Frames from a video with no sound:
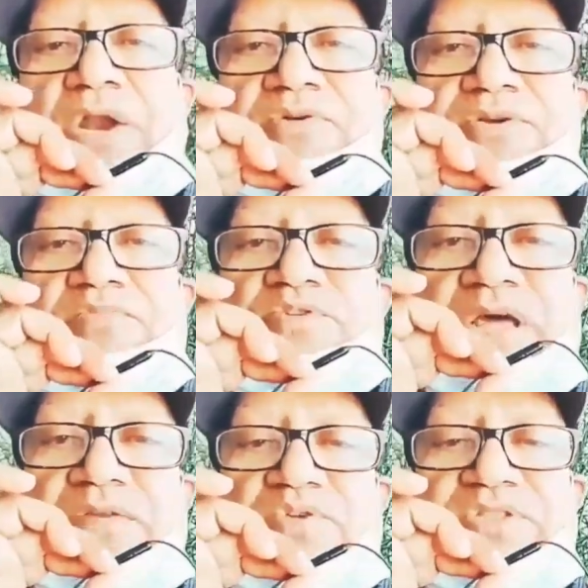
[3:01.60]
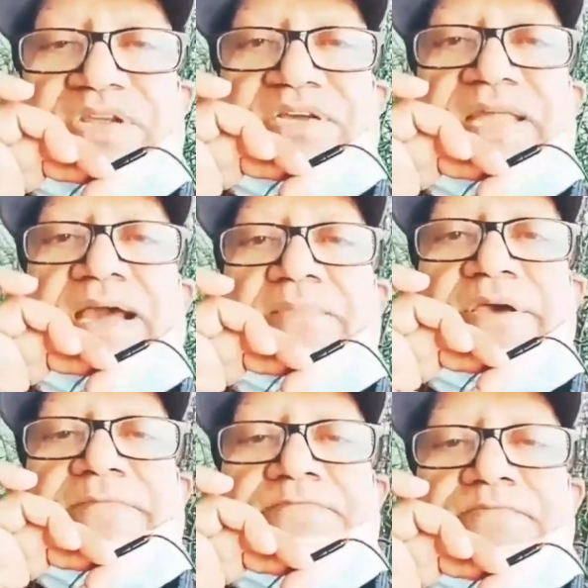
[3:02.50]
মাননীয় প্রধানমন্ত্রীকে
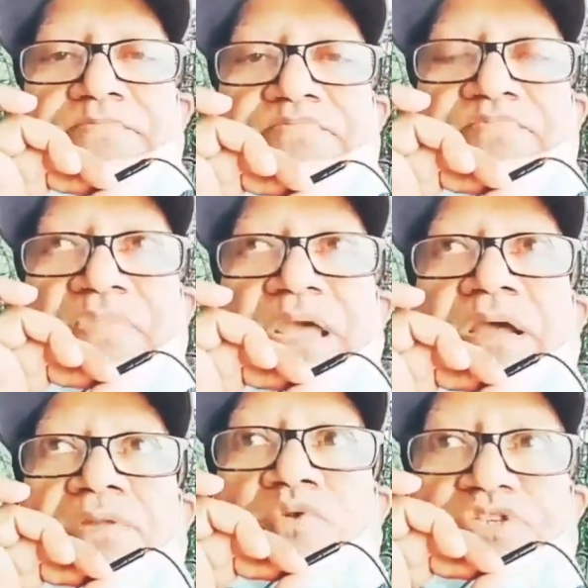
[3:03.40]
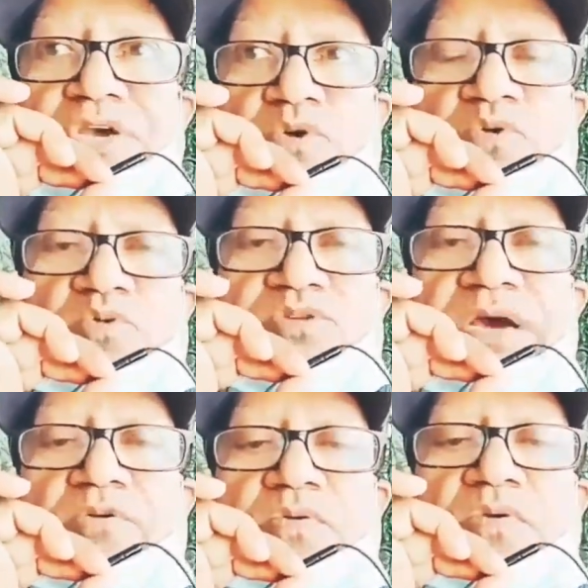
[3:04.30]
দেখাবে তো সেই
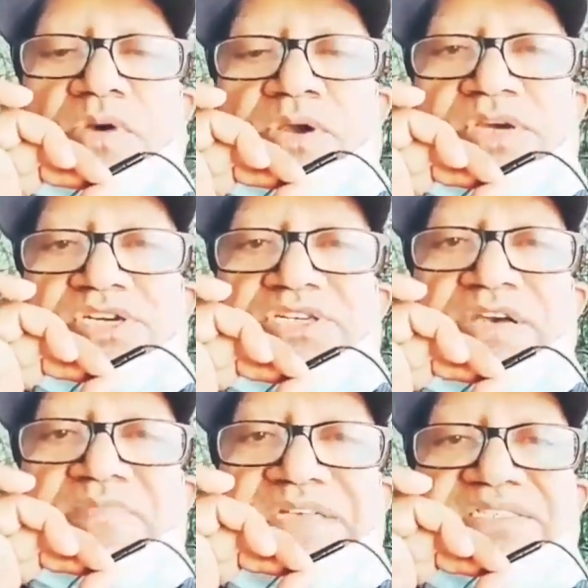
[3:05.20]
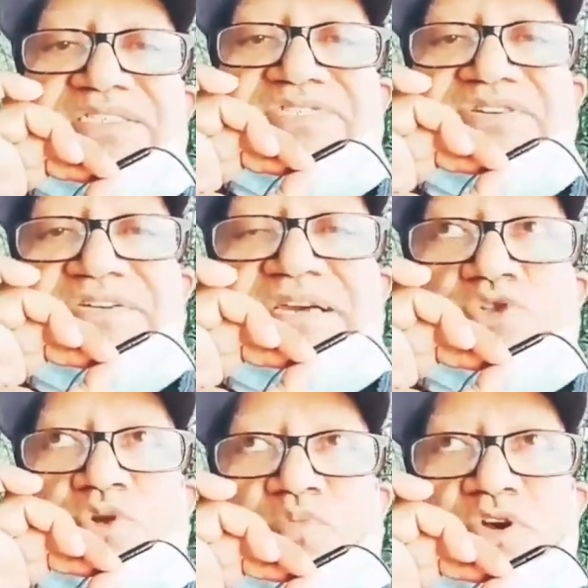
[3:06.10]
অনুরোধটা হলো সেই ম্যাজিস্ট্রেট
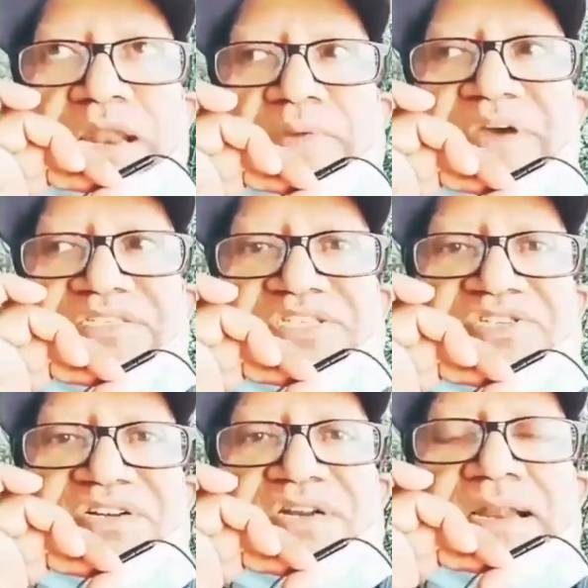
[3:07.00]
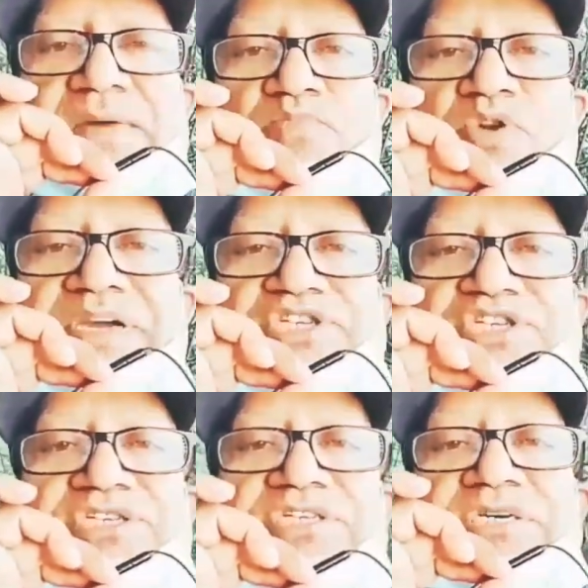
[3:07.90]
একজন মহিলা ম্যাজিস্ট্রেটের নাম ভুলে
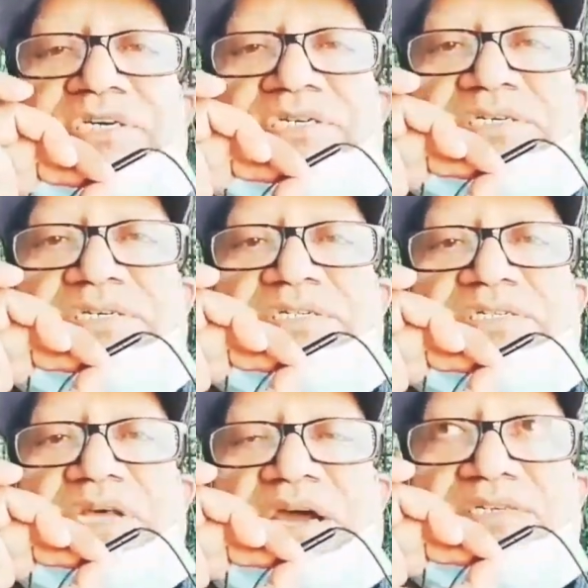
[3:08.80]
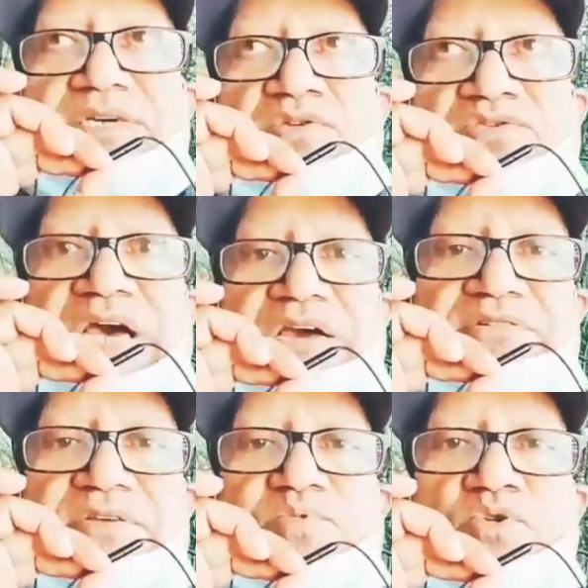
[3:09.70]
গেছি তাকে যেন
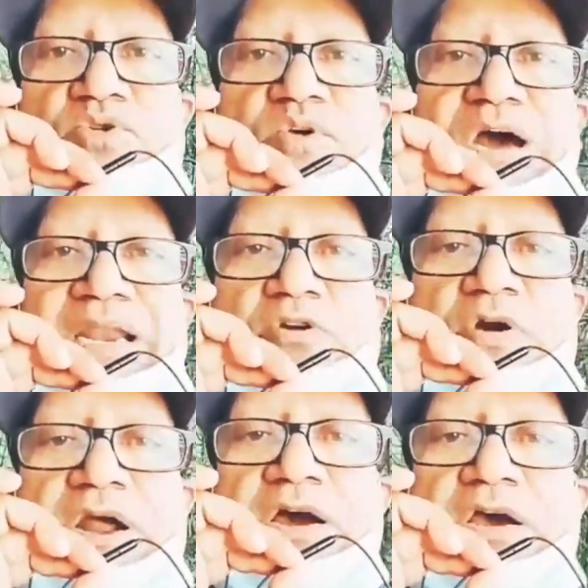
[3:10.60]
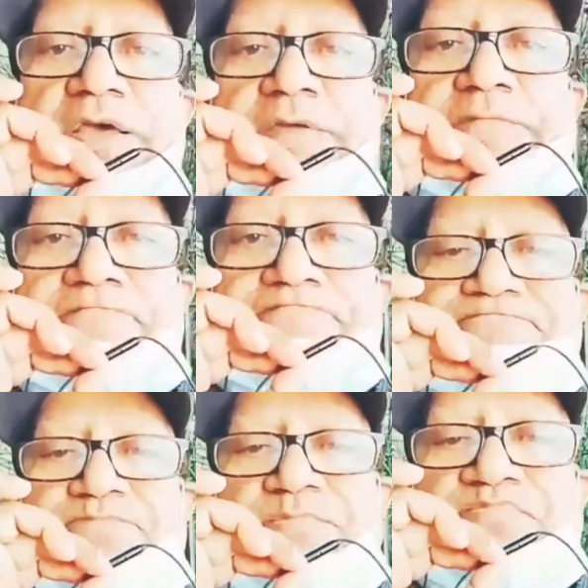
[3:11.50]
চাকরিতে পুনর্বহাল করা হয়
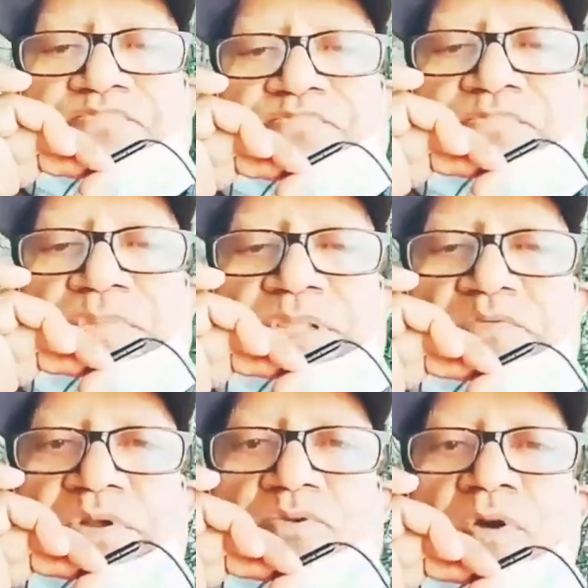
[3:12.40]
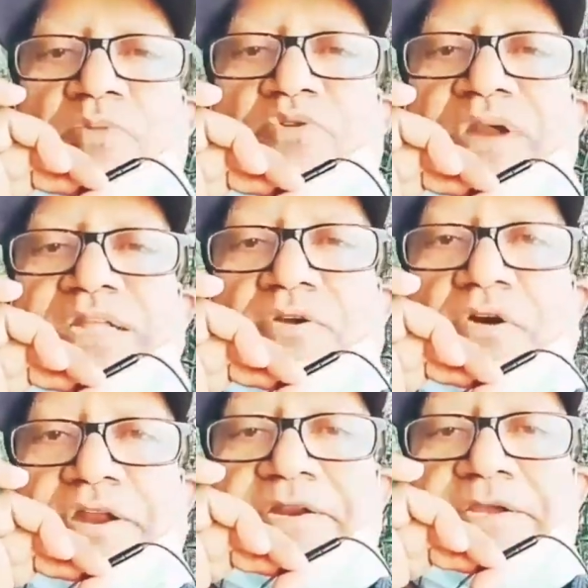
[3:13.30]
উনি কোনো অপরাধ
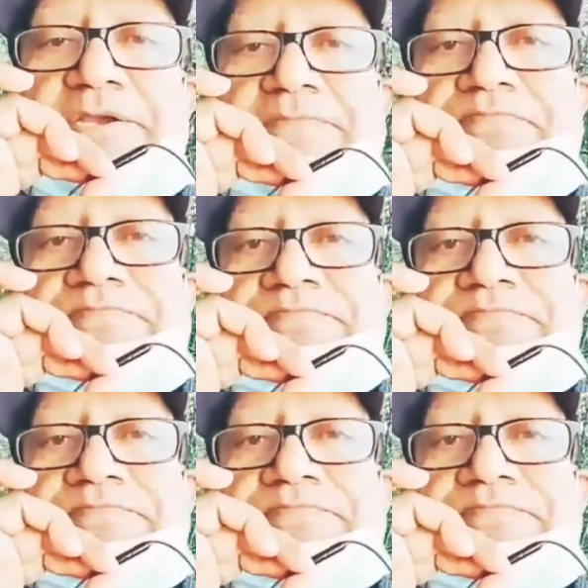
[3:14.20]
করেননি